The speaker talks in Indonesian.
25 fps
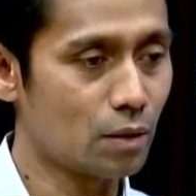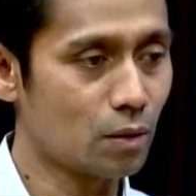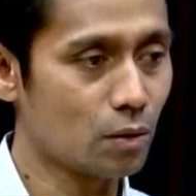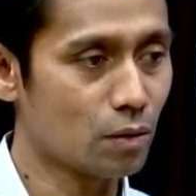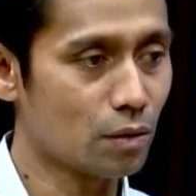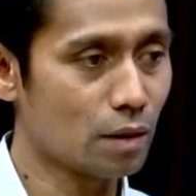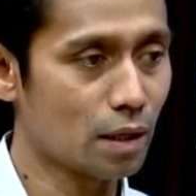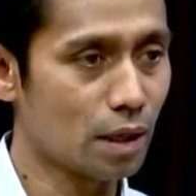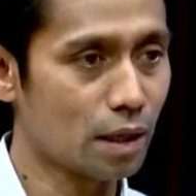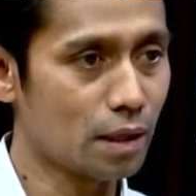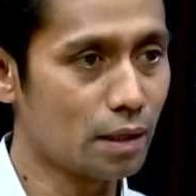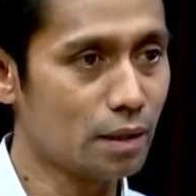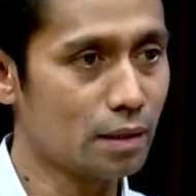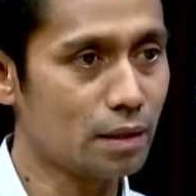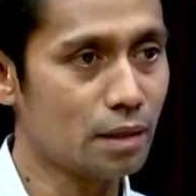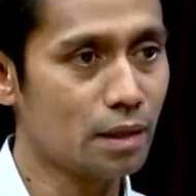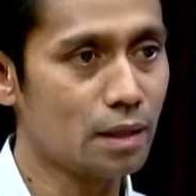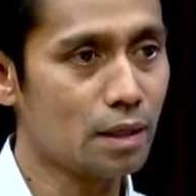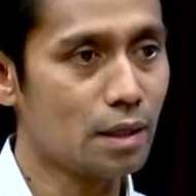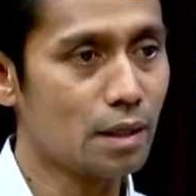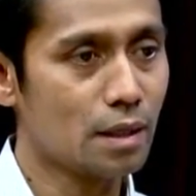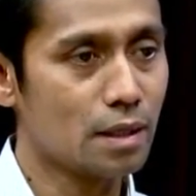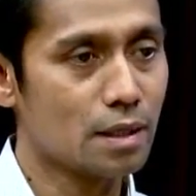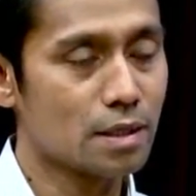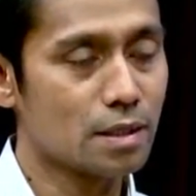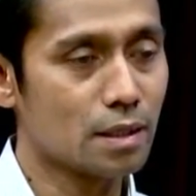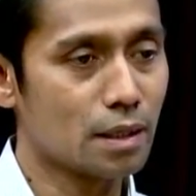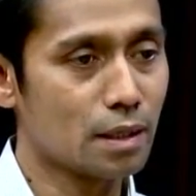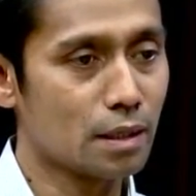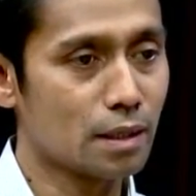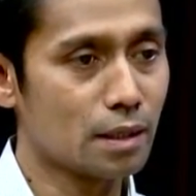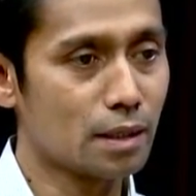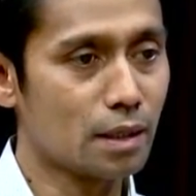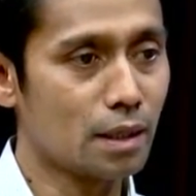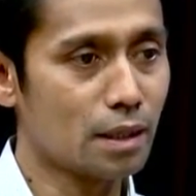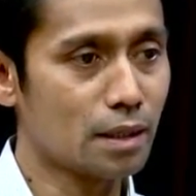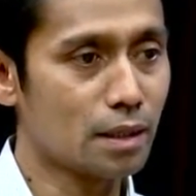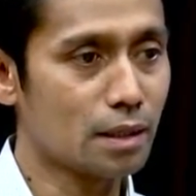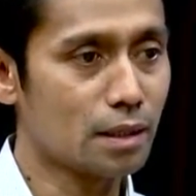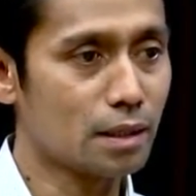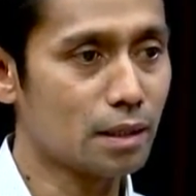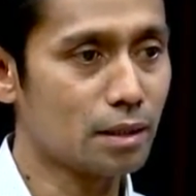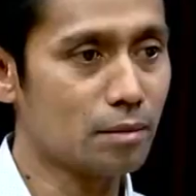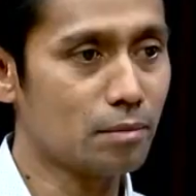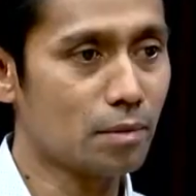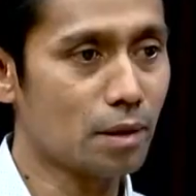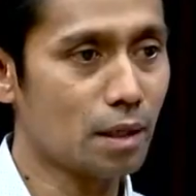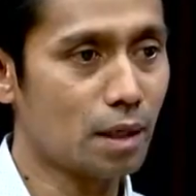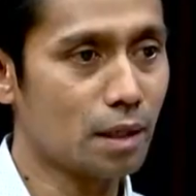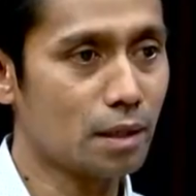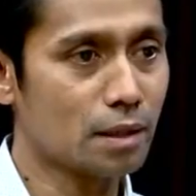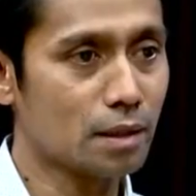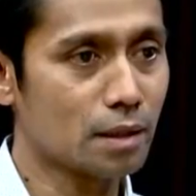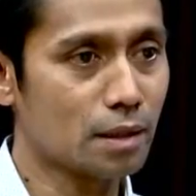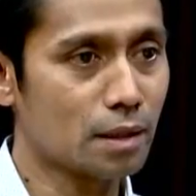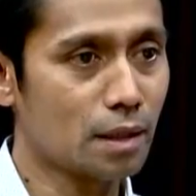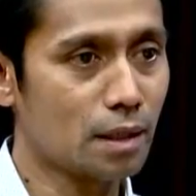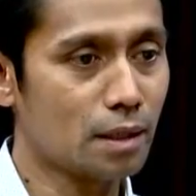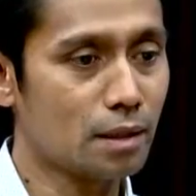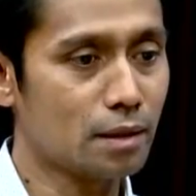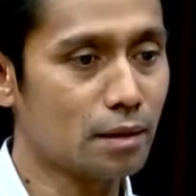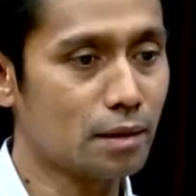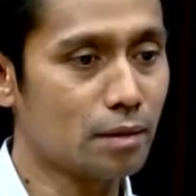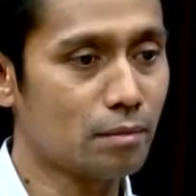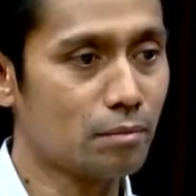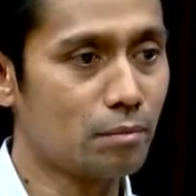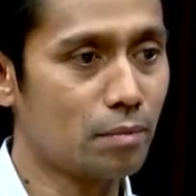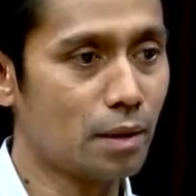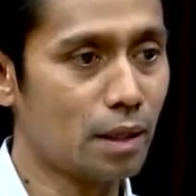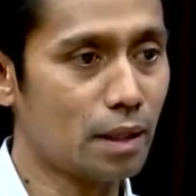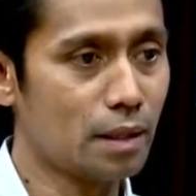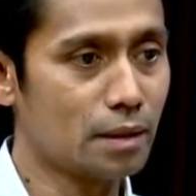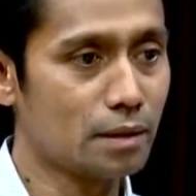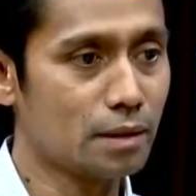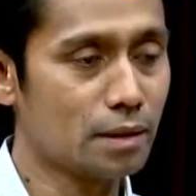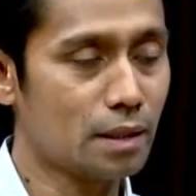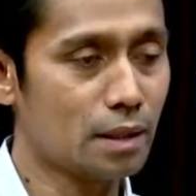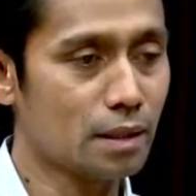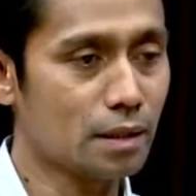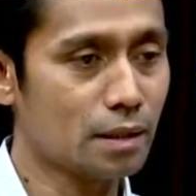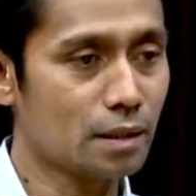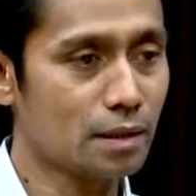online sehingga ini melahirkan banyak